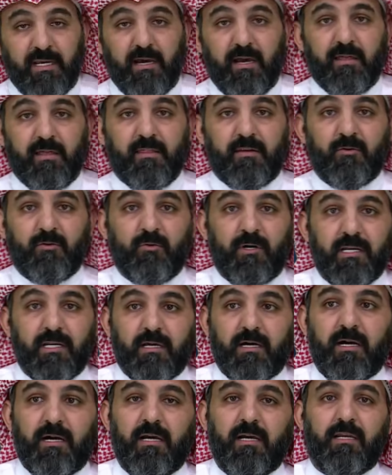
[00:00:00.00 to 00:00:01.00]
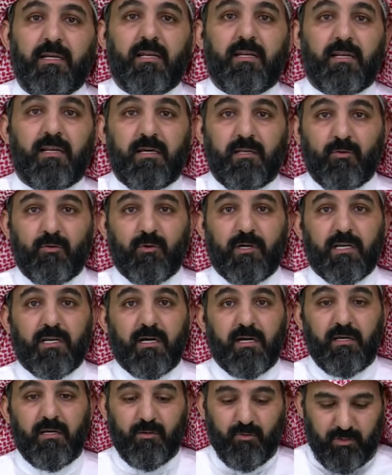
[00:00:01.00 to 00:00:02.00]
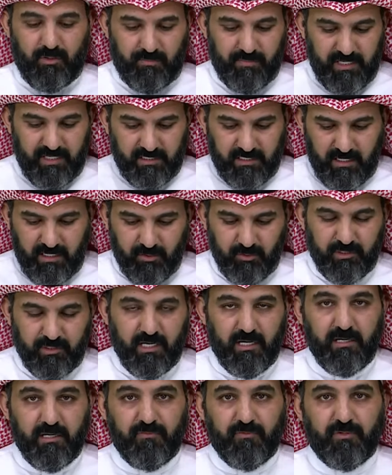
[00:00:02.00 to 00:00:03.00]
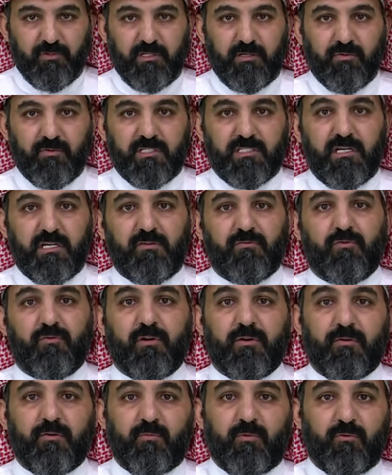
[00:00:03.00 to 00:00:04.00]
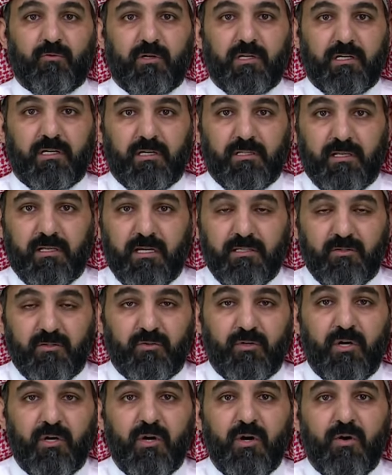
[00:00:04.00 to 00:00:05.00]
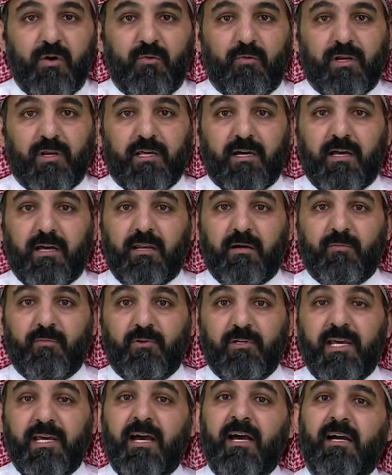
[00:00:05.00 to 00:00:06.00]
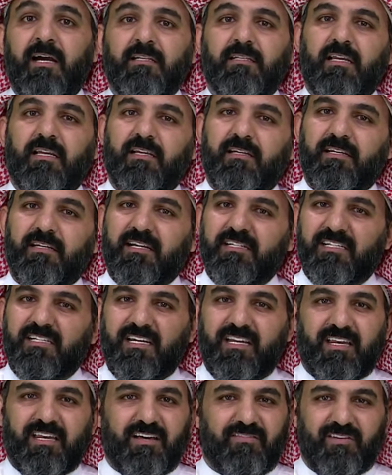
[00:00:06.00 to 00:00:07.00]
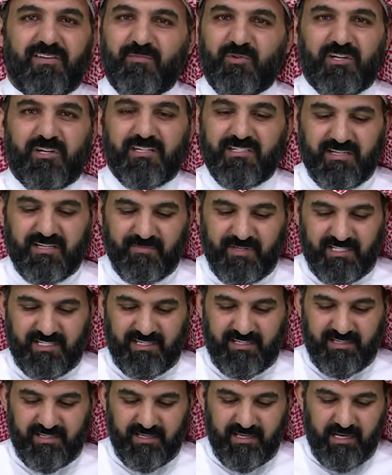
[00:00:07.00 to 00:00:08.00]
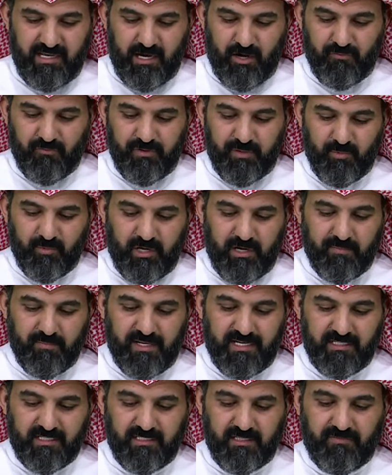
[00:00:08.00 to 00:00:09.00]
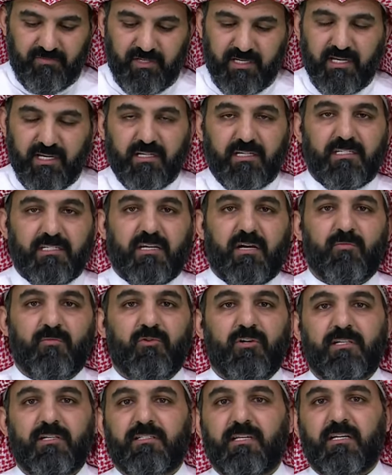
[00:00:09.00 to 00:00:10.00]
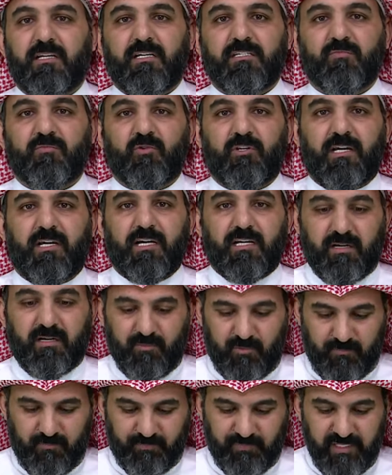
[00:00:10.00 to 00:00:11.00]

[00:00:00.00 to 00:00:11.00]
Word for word: ايضا هو القائل الليل والخيل والبيداء تعرفني والسيف والرمح والقرطاس والقلم يا أعدل الناس إلا في مخاصمتي أو في معاملتي فيك الخصام وأنت الخصم والحكم